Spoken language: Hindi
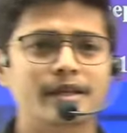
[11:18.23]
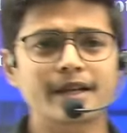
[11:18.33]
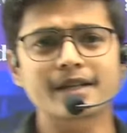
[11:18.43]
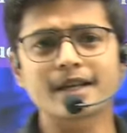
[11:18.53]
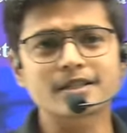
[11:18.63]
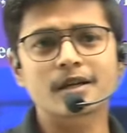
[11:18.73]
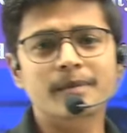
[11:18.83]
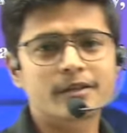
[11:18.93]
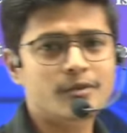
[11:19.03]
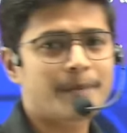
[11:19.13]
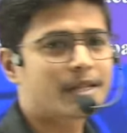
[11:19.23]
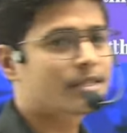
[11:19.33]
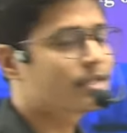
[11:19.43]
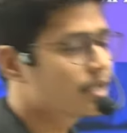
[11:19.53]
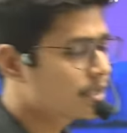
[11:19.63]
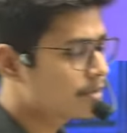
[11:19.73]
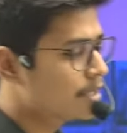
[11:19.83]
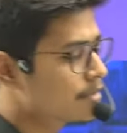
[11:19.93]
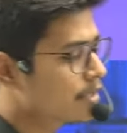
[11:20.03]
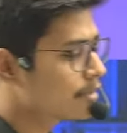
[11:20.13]
ये टेस्ट हम 135 डिग्री
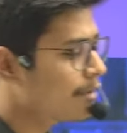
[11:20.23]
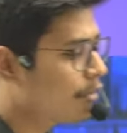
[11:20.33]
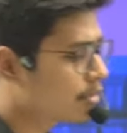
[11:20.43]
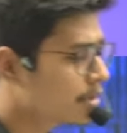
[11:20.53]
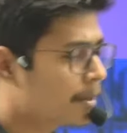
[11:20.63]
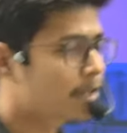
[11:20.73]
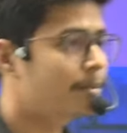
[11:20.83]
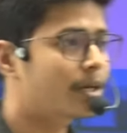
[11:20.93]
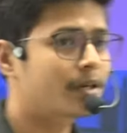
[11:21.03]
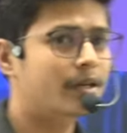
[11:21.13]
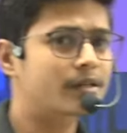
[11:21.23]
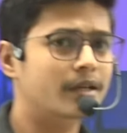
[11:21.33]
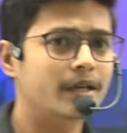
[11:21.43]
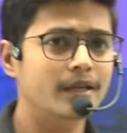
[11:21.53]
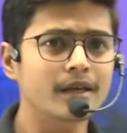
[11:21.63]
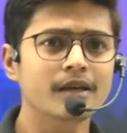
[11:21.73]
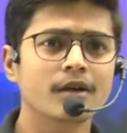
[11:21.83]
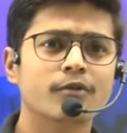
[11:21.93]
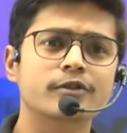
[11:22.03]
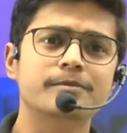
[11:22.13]
सेल्सियस के वाटर बाथ में कंडक्ट करेंगे
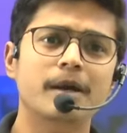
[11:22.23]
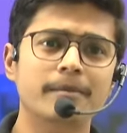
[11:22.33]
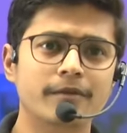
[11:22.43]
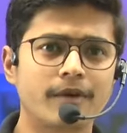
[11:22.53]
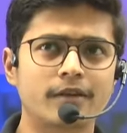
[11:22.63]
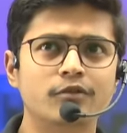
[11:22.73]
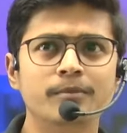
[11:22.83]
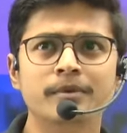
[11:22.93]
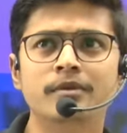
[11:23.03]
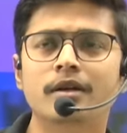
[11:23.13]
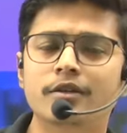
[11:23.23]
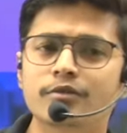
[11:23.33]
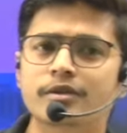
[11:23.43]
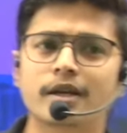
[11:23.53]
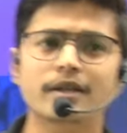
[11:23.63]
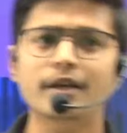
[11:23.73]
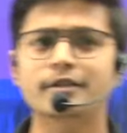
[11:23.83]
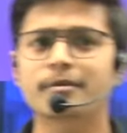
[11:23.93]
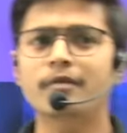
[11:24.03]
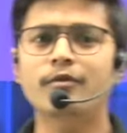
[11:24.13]
उसमें हमने वैक्यूम का यूज किया था
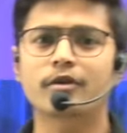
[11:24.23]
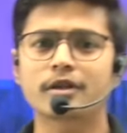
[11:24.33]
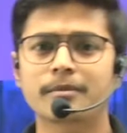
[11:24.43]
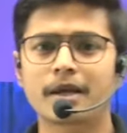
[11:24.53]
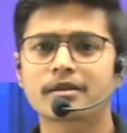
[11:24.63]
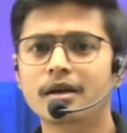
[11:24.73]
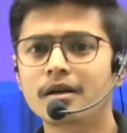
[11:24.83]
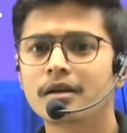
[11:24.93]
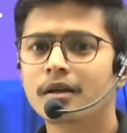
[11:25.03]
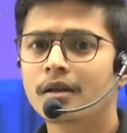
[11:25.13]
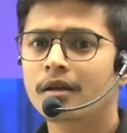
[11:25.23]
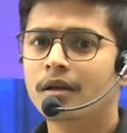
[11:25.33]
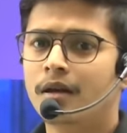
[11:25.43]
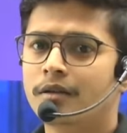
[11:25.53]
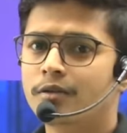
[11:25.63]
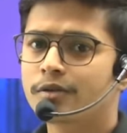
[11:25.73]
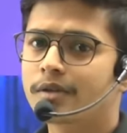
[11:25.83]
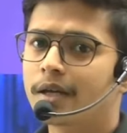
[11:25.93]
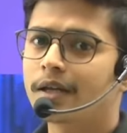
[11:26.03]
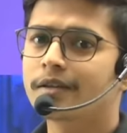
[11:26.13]
इसमें हम वाटर बाथ का यूज
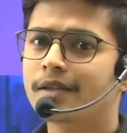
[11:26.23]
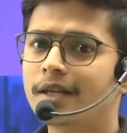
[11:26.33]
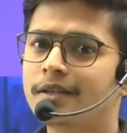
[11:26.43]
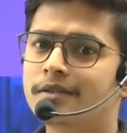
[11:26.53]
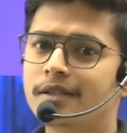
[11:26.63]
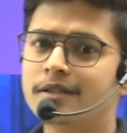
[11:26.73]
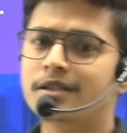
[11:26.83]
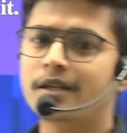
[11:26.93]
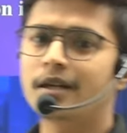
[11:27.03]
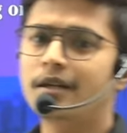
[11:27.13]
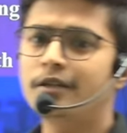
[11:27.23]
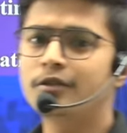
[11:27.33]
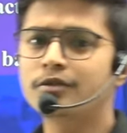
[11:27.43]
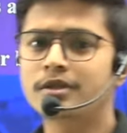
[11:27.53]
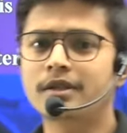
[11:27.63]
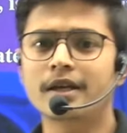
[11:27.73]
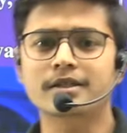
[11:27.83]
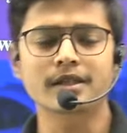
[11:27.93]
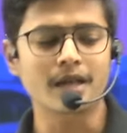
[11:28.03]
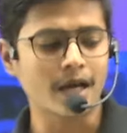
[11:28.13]
करेंगे सर इज दिस जनरली यूज
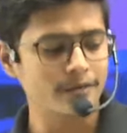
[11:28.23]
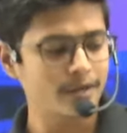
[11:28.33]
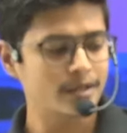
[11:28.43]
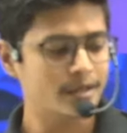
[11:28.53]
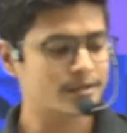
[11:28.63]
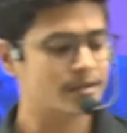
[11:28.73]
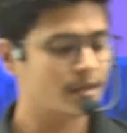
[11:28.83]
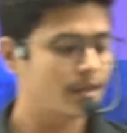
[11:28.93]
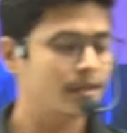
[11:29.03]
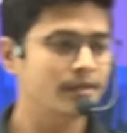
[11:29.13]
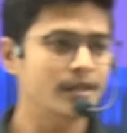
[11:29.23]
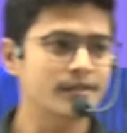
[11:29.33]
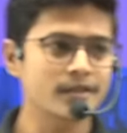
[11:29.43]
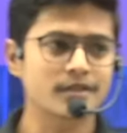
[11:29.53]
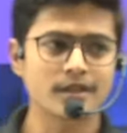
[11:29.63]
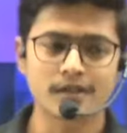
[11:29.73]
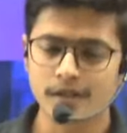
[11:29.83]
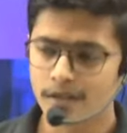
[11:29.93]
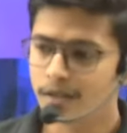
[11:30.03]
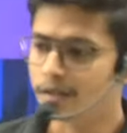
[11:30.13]
टेस्ट इन हाईवे यस दिस इज
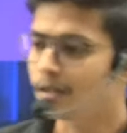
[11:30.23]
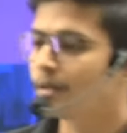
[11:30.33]
जनरली